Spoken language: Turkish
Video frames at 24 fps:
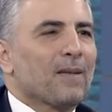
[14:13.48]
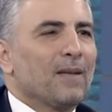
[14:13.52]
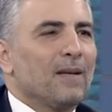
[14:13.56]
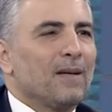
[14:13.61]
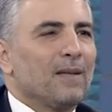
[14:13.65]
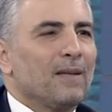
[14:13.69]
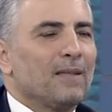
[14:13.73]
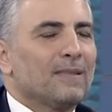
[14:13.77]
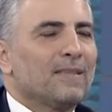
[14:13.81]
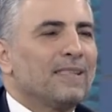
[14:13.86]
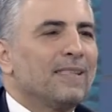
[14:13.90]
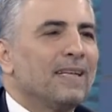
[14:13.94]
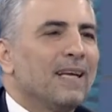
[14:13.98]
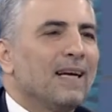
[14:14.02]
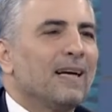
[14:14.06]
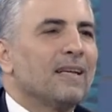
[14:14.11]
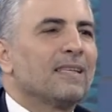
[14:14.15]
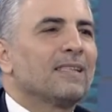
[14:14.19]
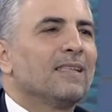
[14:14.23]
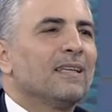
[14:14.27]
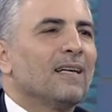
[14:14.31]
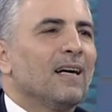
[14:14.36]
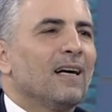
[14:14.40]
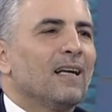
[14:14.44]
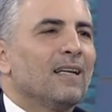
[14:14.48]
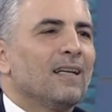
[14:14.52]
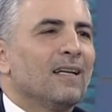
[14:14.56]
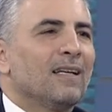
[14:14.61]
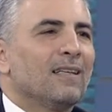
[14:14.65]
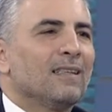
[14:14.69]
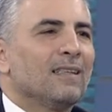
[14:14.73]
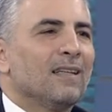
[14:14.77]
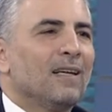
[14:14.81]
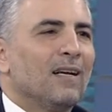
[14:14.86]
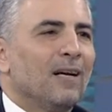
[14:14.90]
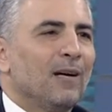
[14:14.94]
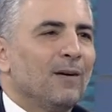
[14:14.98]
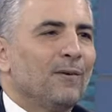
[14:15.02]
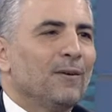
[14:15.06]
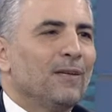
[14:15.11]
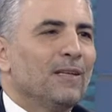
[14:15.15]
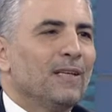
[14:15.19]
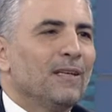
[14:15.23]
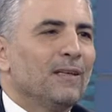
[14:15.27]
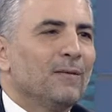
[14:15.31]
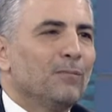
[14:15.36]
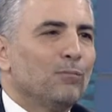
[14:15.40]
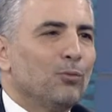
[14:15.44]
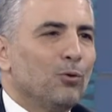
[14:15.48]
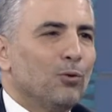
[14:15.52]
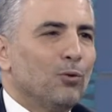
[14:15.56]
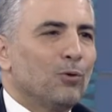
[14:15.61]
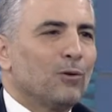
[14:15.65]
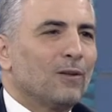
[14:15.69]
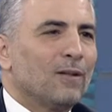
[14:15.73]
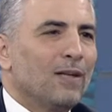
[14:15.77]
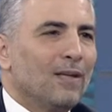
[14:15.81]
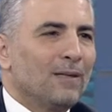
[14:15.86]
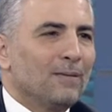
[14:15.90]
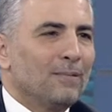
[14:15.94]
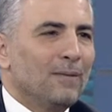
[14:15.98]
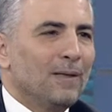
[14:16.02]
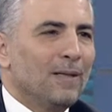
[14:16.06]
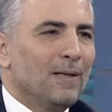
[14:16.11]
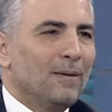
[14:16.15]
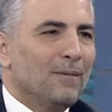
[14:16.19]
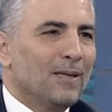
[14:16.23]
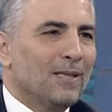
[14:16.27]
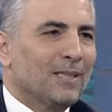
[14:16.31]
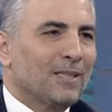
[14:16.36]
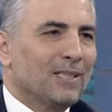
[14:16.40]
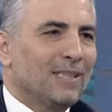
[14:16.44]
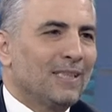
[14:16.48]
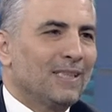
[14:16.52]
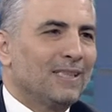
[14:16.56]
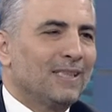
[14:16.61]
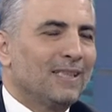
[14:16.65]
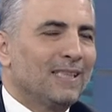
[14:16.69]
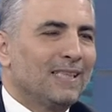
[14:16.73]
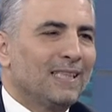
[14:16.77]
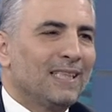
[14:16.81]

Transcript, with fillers: e, siyasi alanda havaların bulutlanmaya başladığı,